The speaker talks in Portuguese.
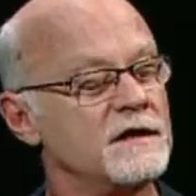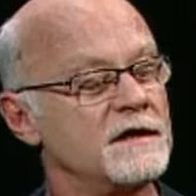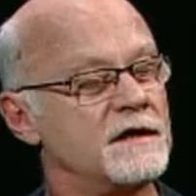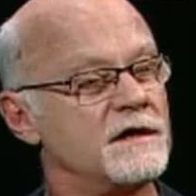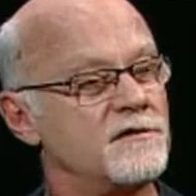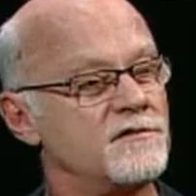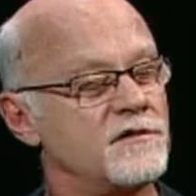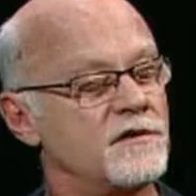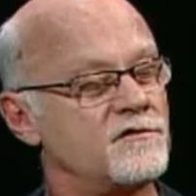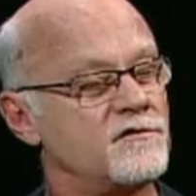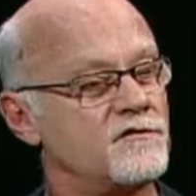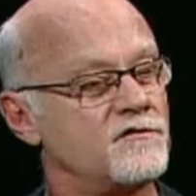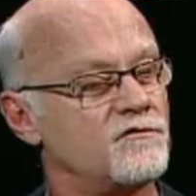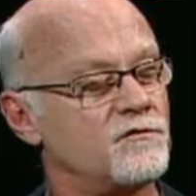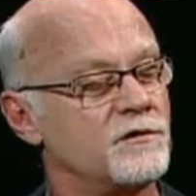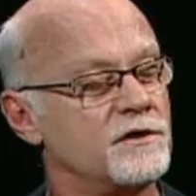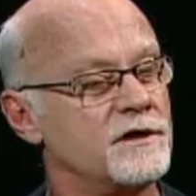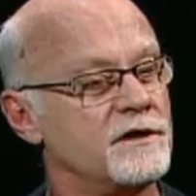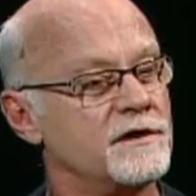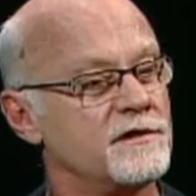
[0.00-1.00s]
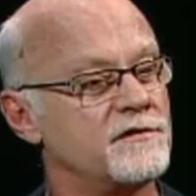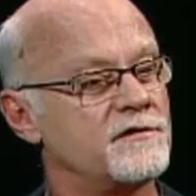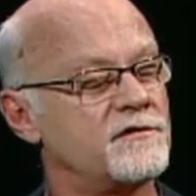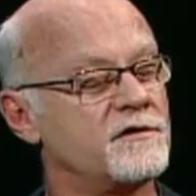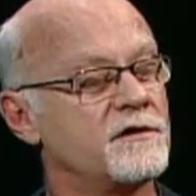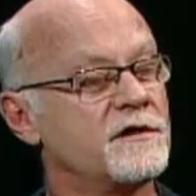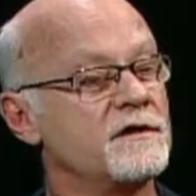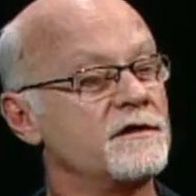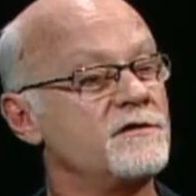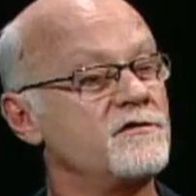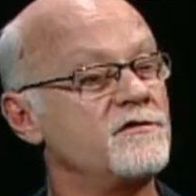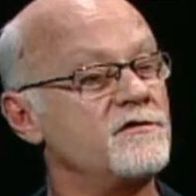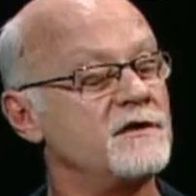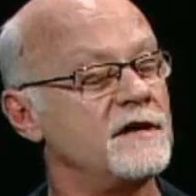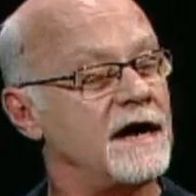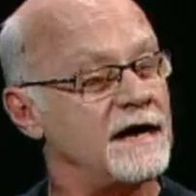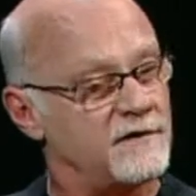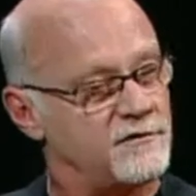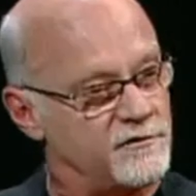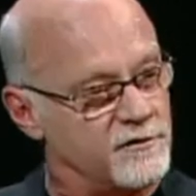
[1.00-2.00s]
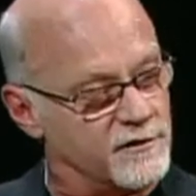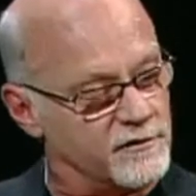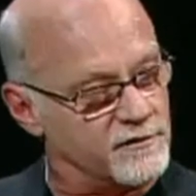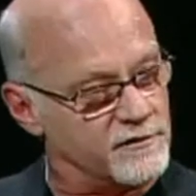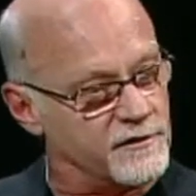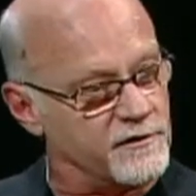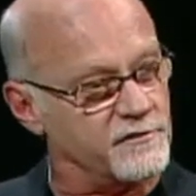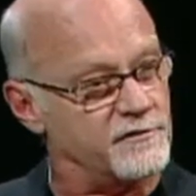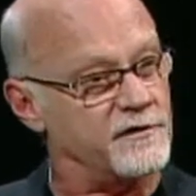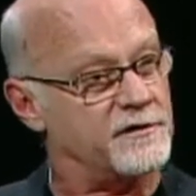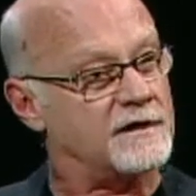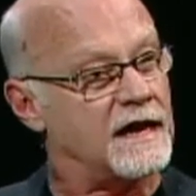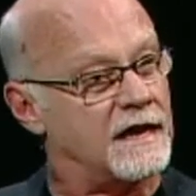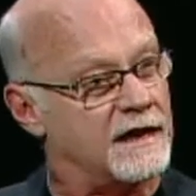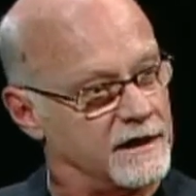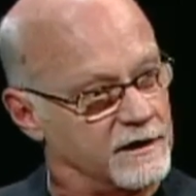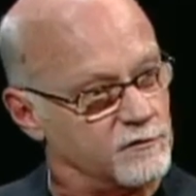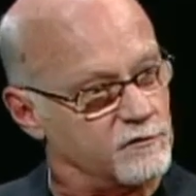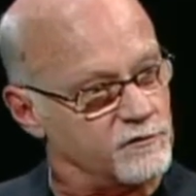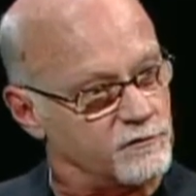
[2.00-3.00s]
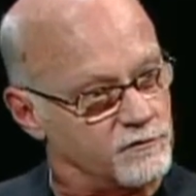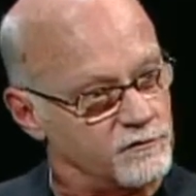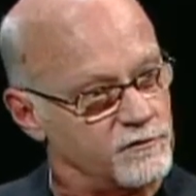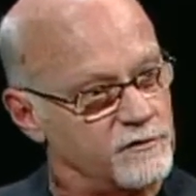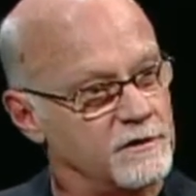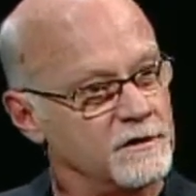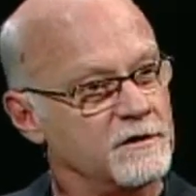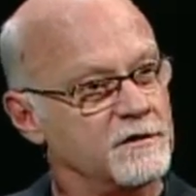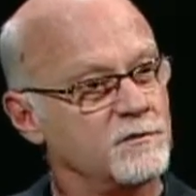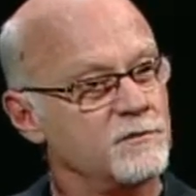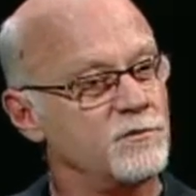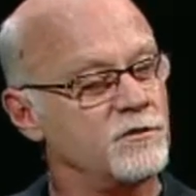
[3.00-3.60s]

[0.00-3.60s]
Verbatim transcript: grandes assessorias de artistas, de talentos,